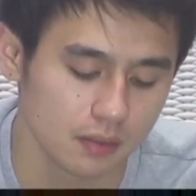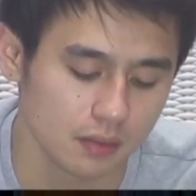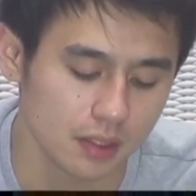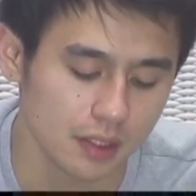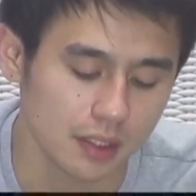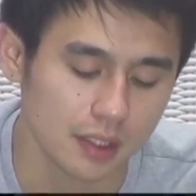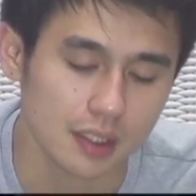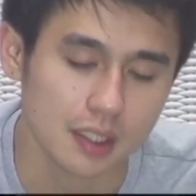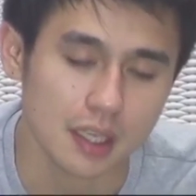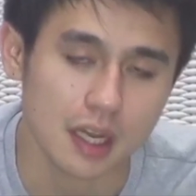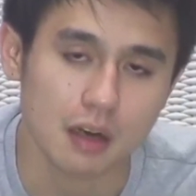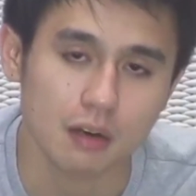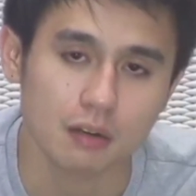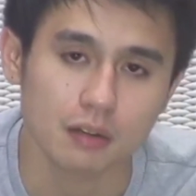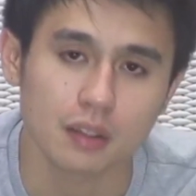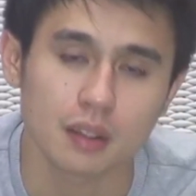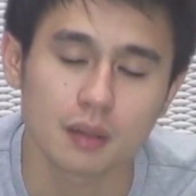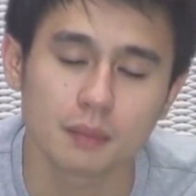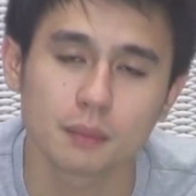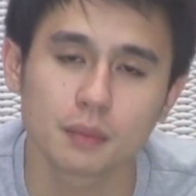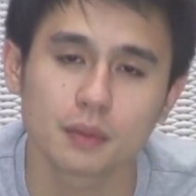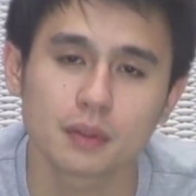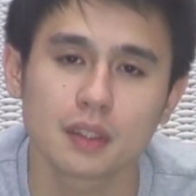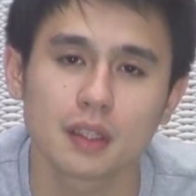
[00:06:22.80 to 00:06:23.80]
Natatakot
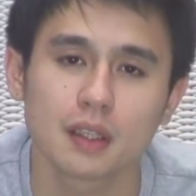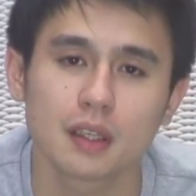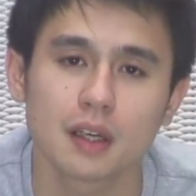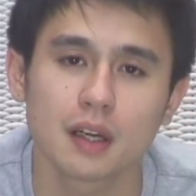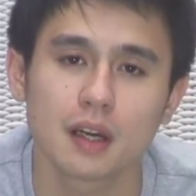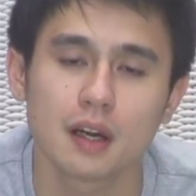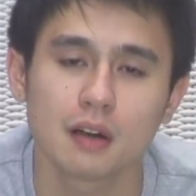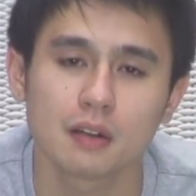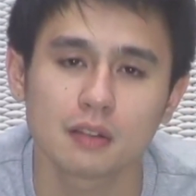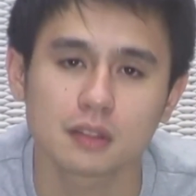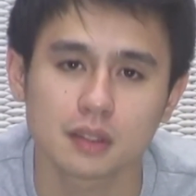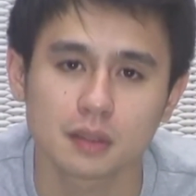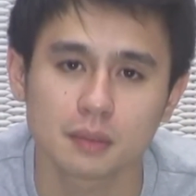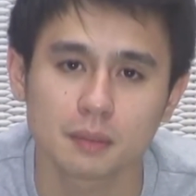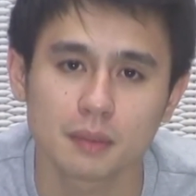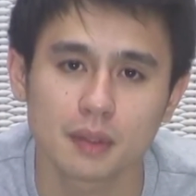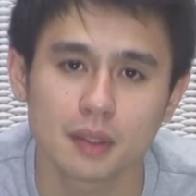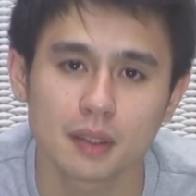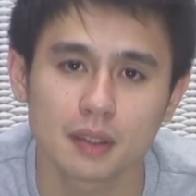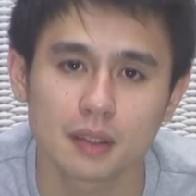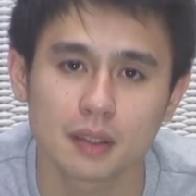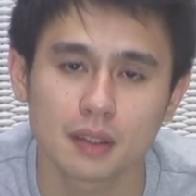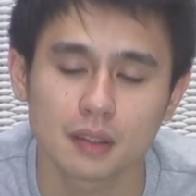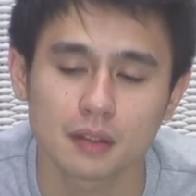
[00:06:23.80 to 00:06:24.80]
lang po talaga ako sa
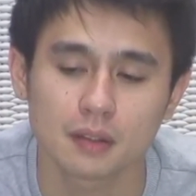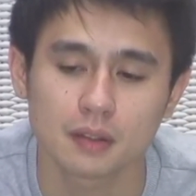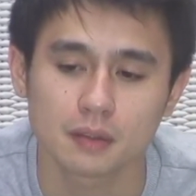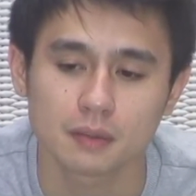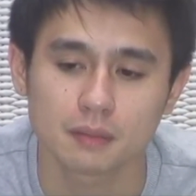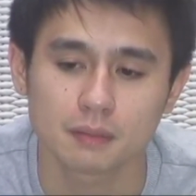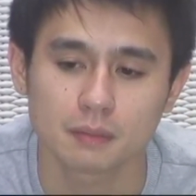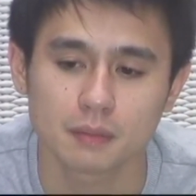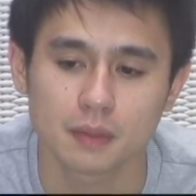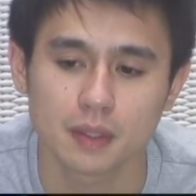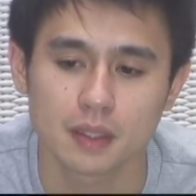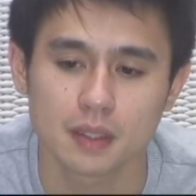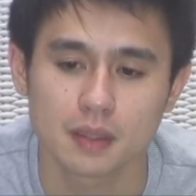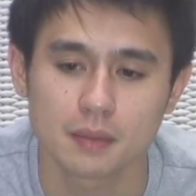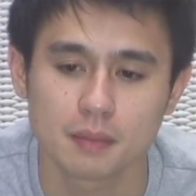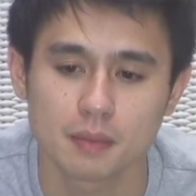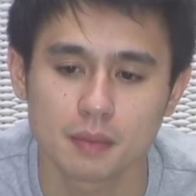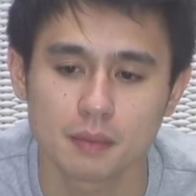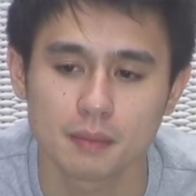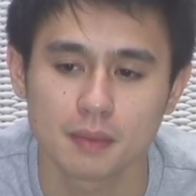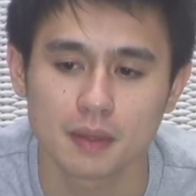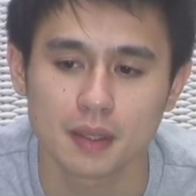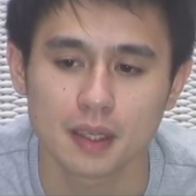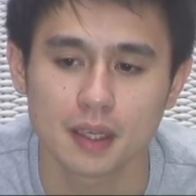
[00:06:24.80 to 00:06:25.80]
mga ano, pwede
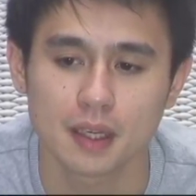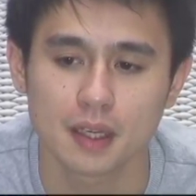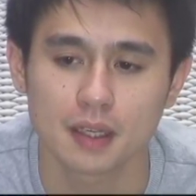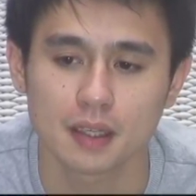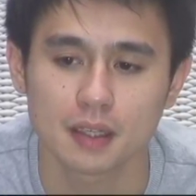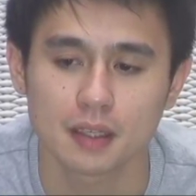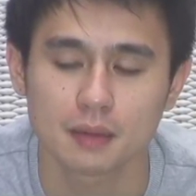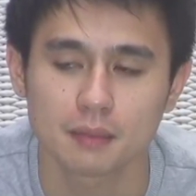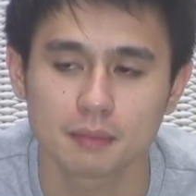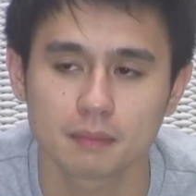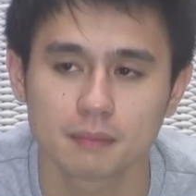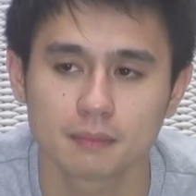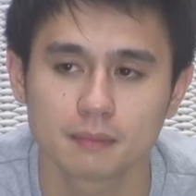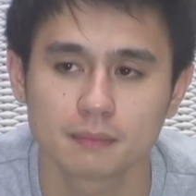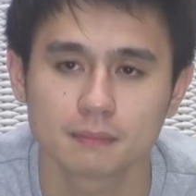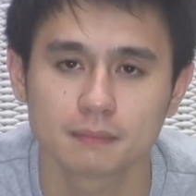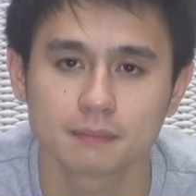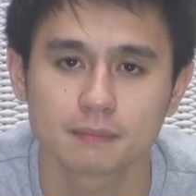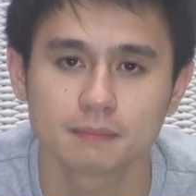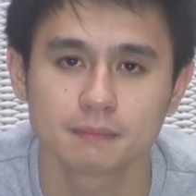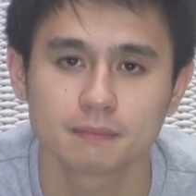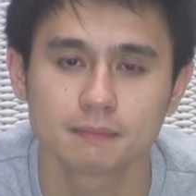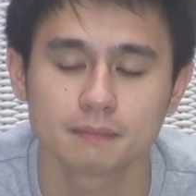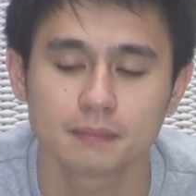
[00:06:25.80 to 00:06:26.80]
pong mangyari
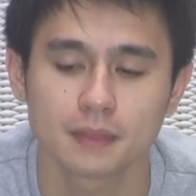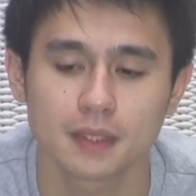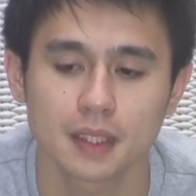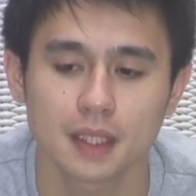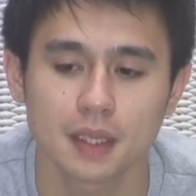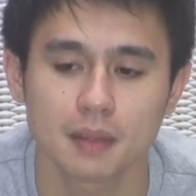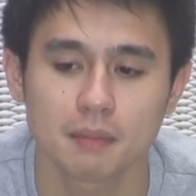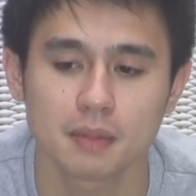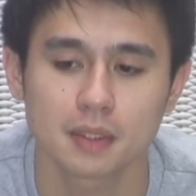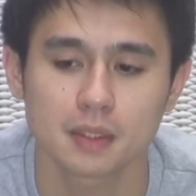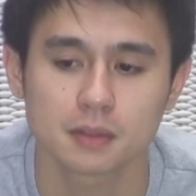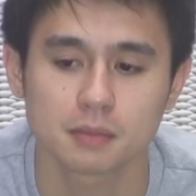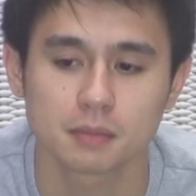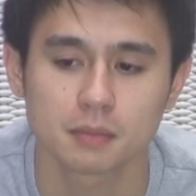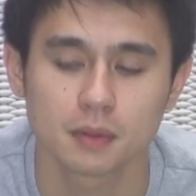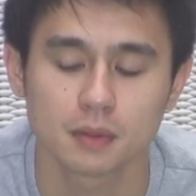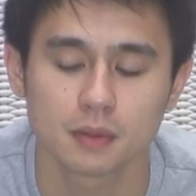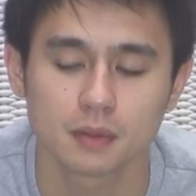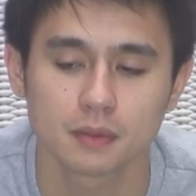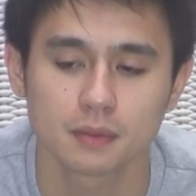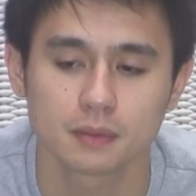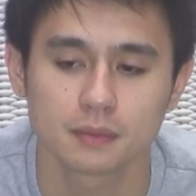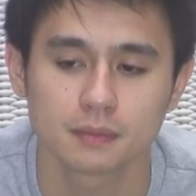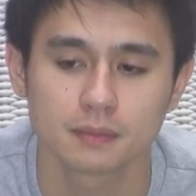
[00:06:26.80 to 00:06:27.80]
paglabas po.
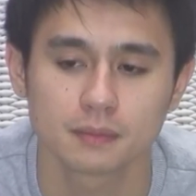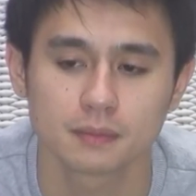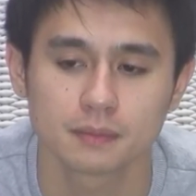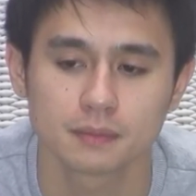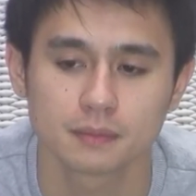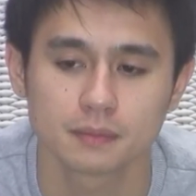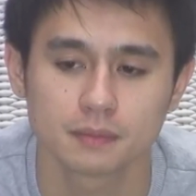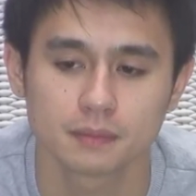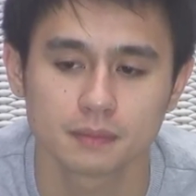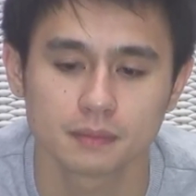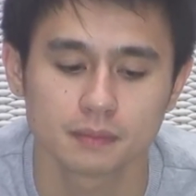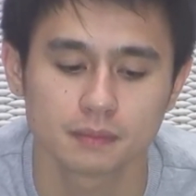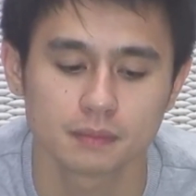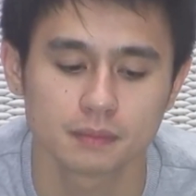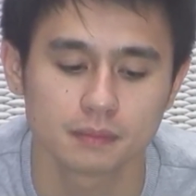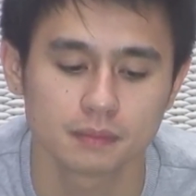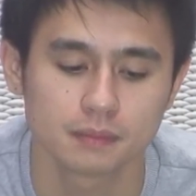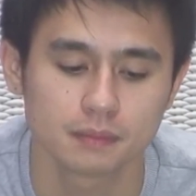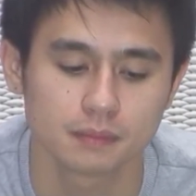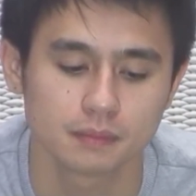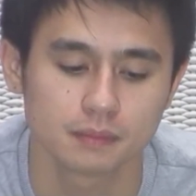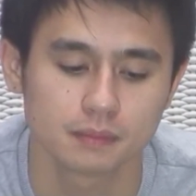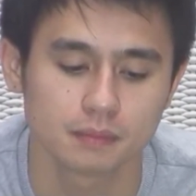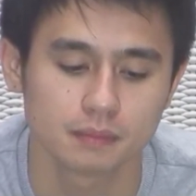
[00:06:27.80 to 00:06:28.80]

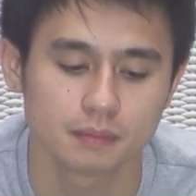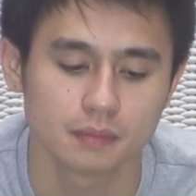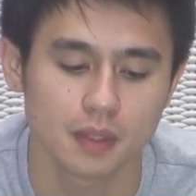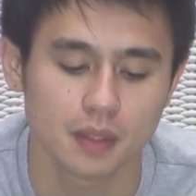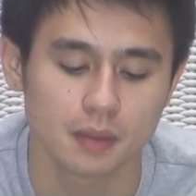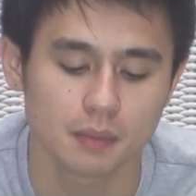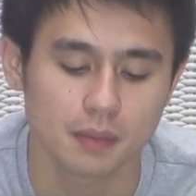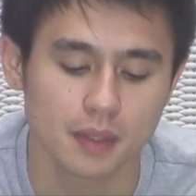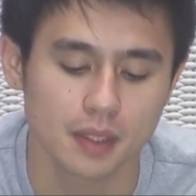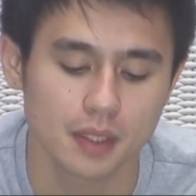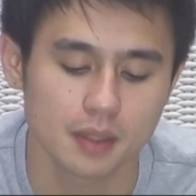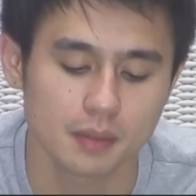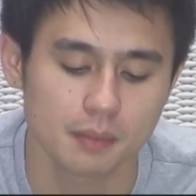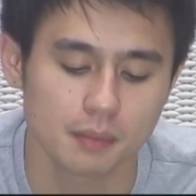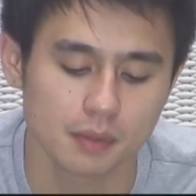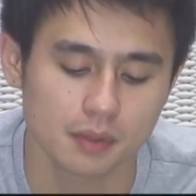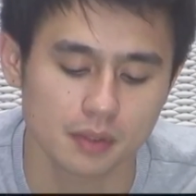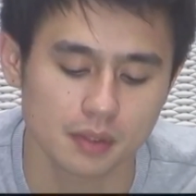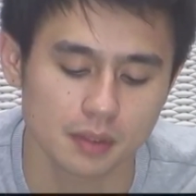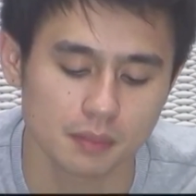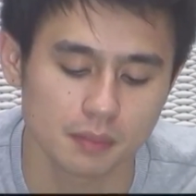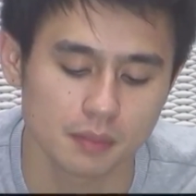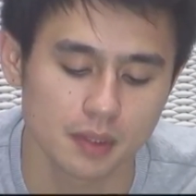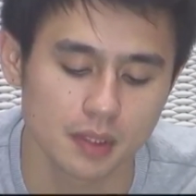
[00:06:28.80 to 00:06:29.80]
Mga pwede
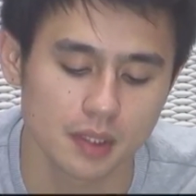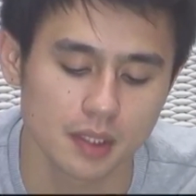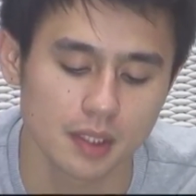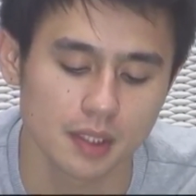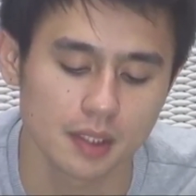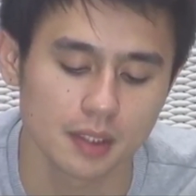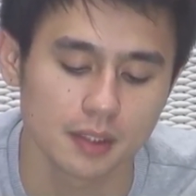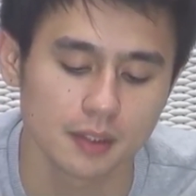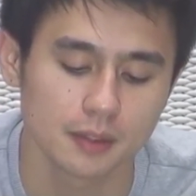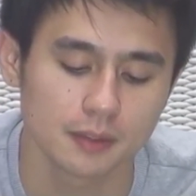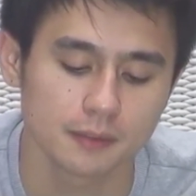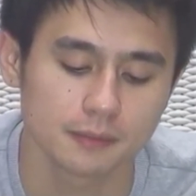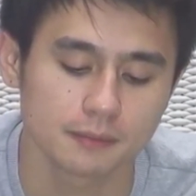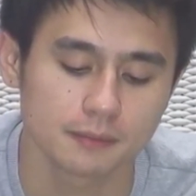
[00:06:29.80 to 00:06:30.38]
pong sabihin.